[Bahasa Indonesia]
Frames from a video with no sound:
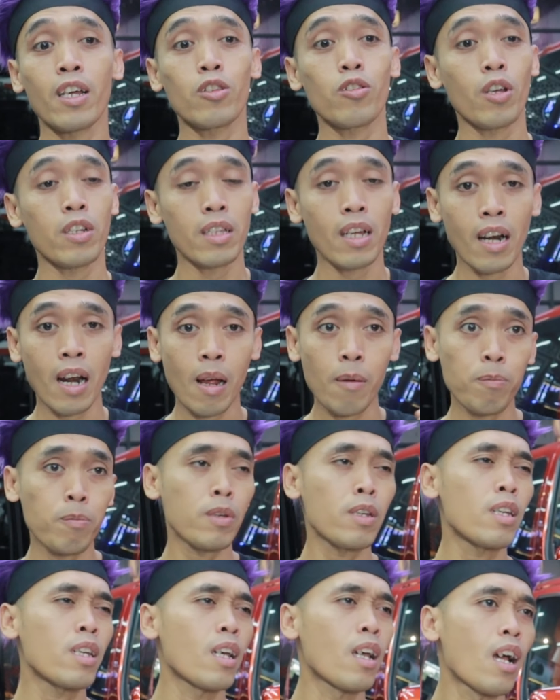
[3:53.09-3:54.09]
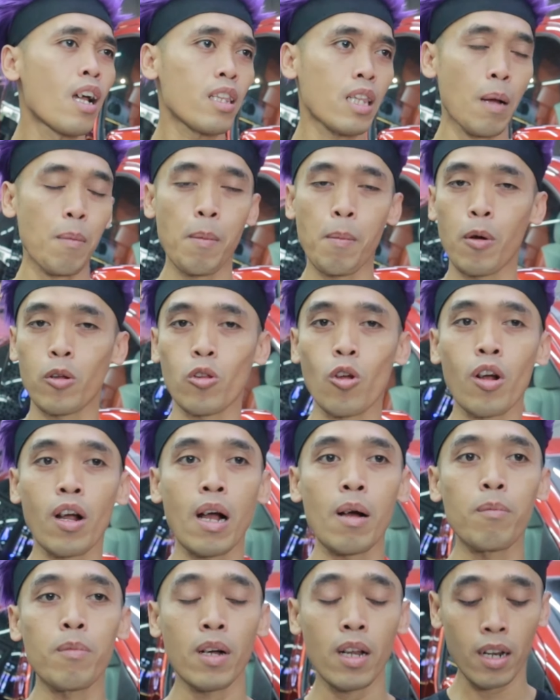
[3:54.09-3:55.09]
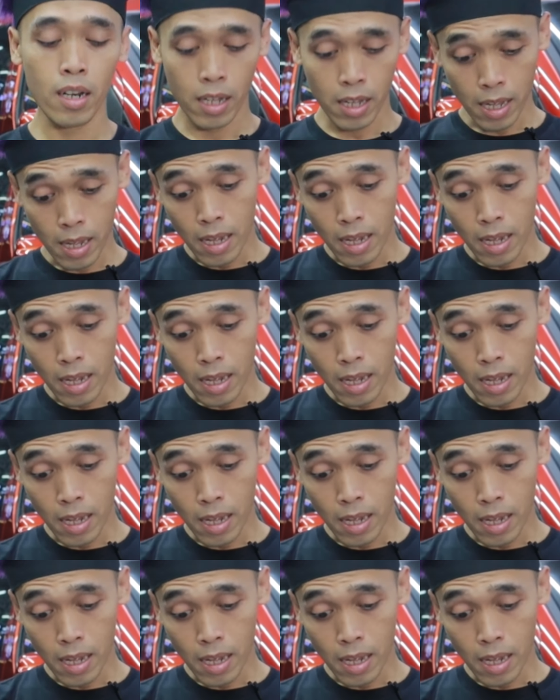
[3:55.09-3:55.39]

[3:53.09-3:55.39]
itu kita rapi tanpa potong kabel,